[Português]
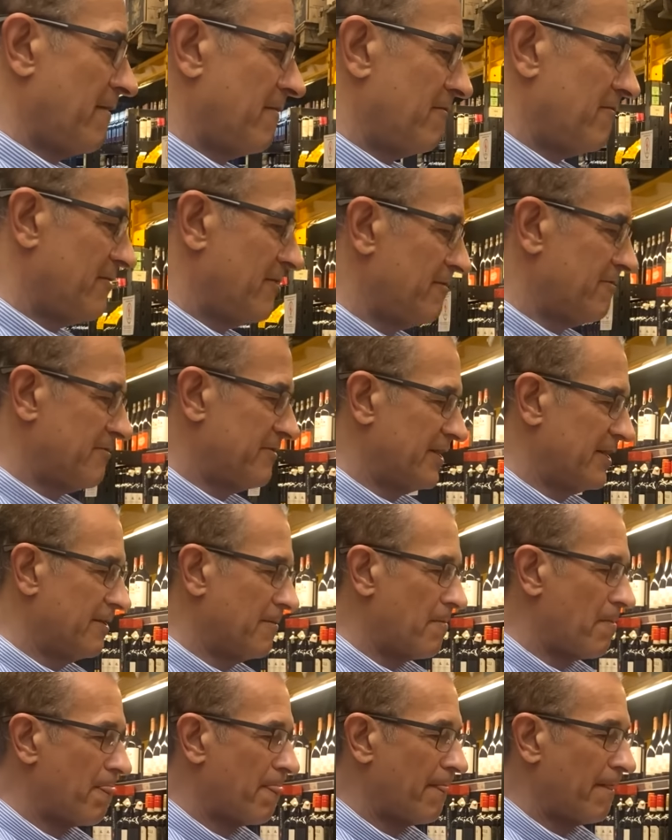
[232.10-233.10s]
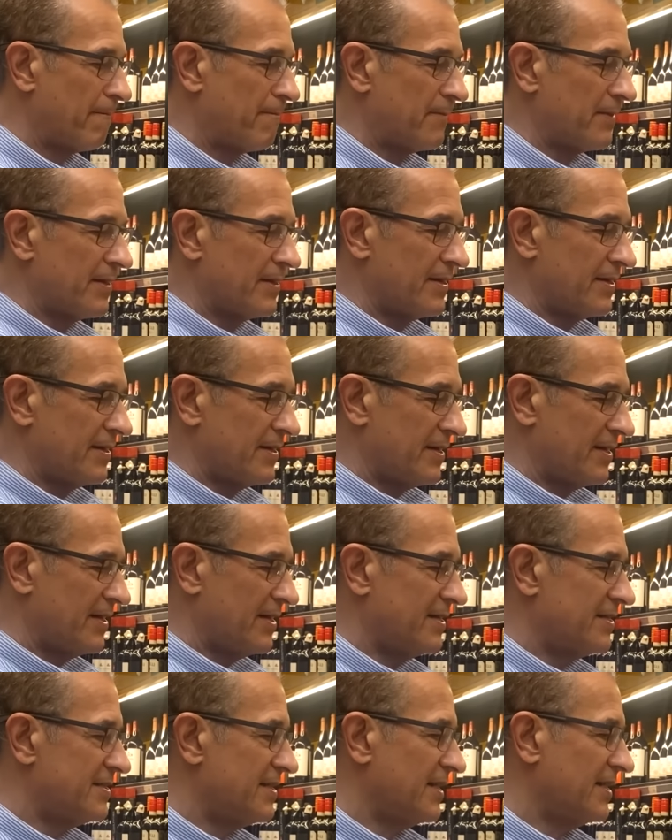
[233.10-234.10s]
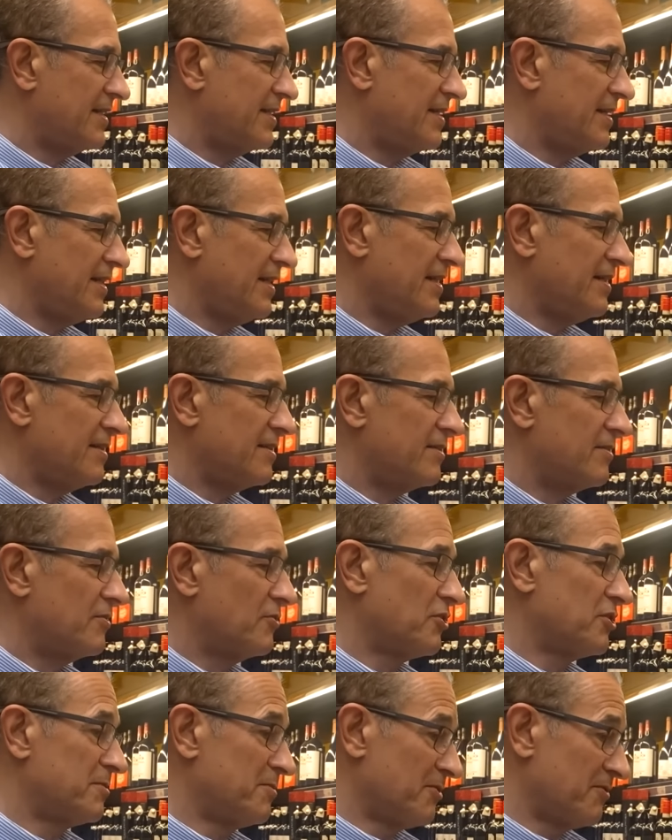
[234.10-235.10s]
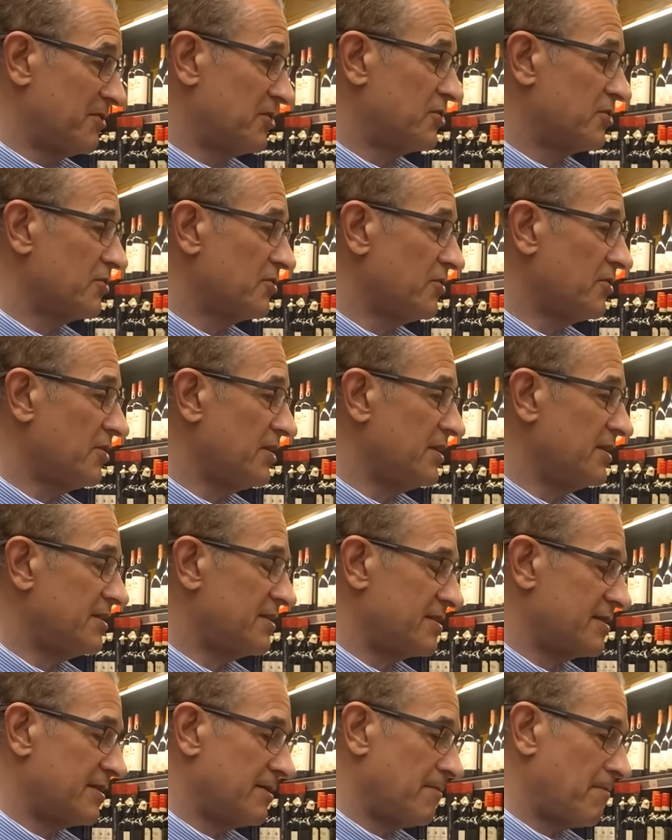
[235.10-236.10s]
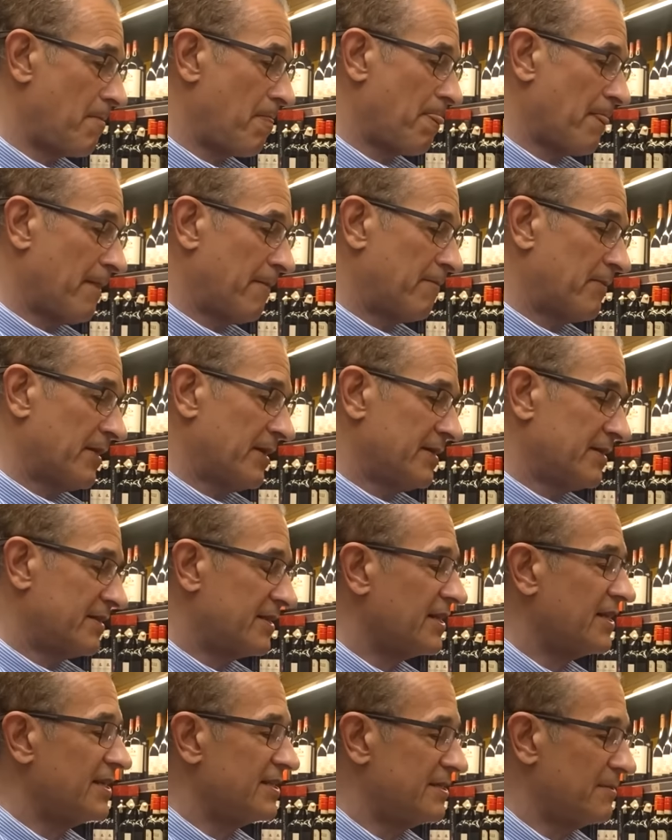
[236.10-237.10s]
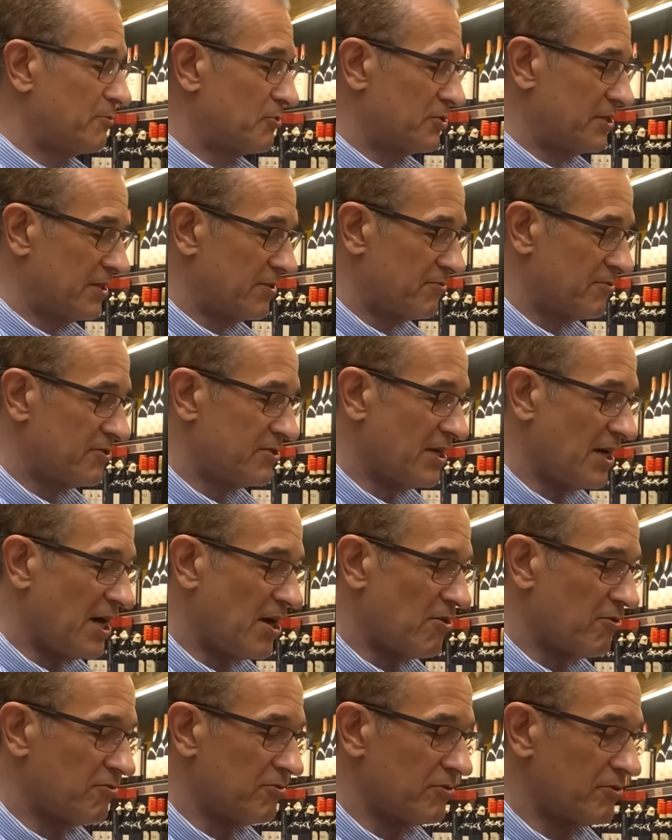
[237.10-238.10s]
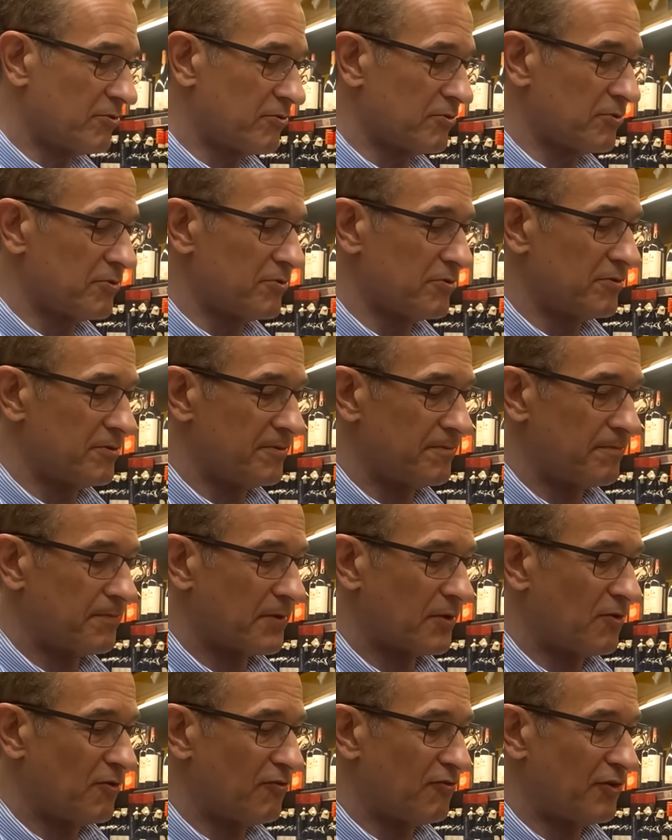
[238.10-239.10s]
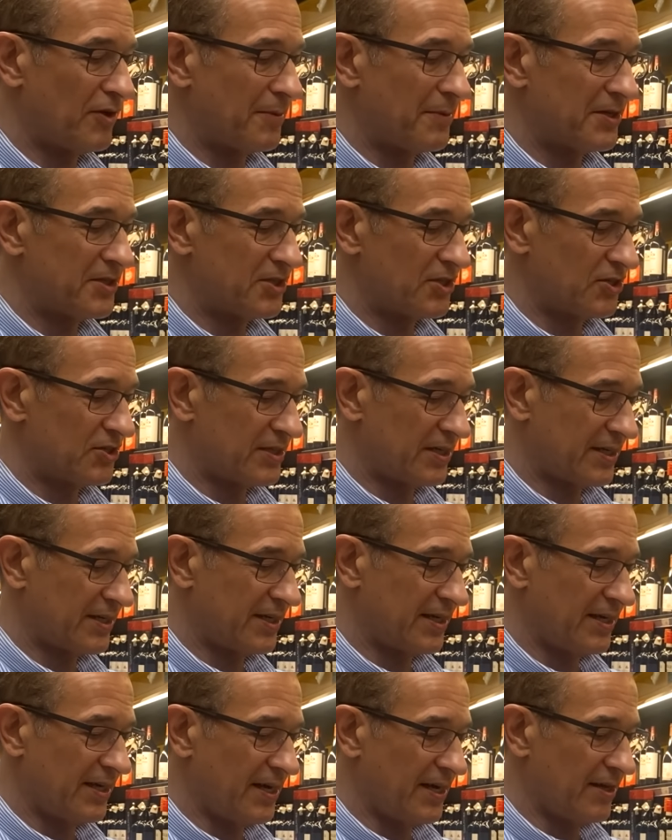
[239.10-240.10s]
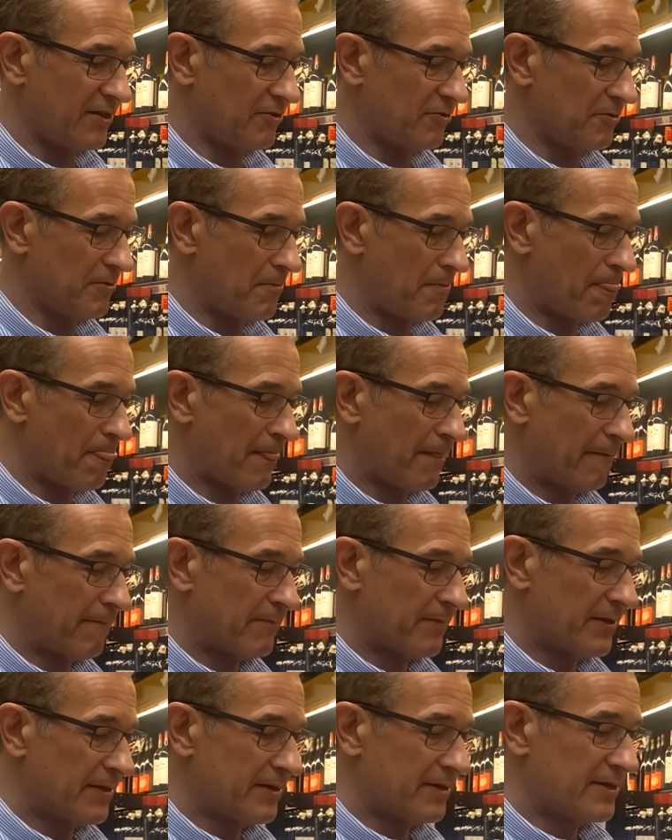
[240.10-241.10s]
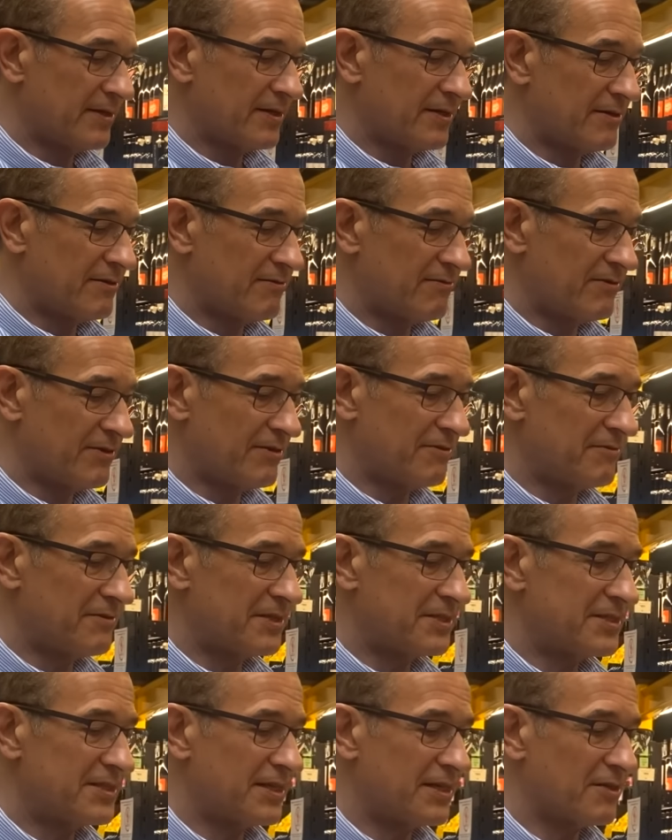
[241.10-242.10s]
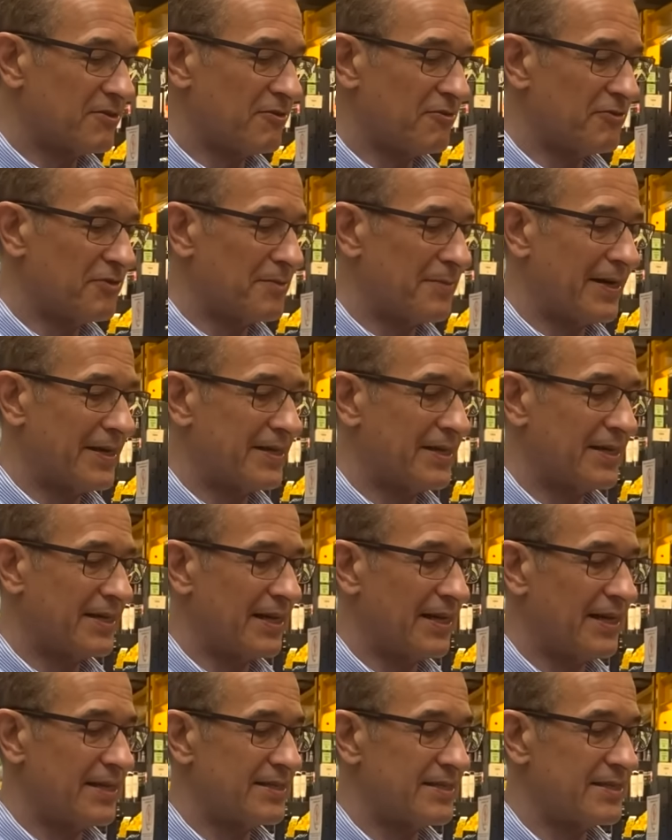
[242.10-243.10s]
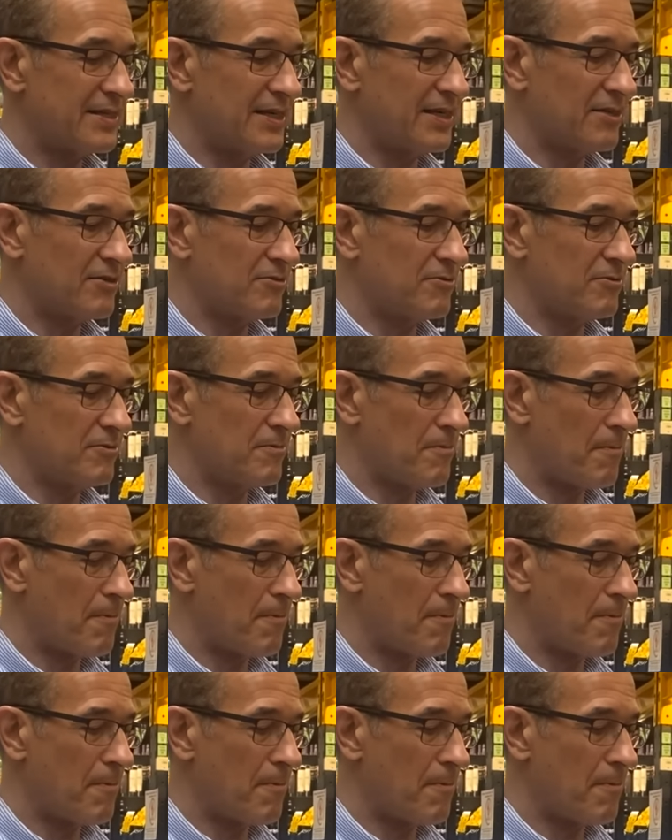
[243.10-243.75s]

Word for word: Vamos ver. Esse aqui, 2022, 13% de álcool, tudo conforme a gente está querendo. Vamos ver se confirmar aqui que ele é seco.